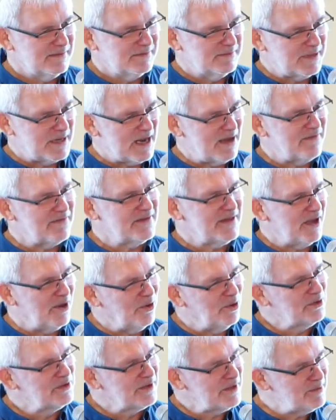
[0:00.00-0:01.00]
prawda
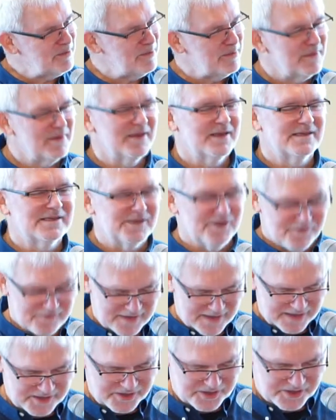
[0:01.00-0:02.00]
o tym, co w nas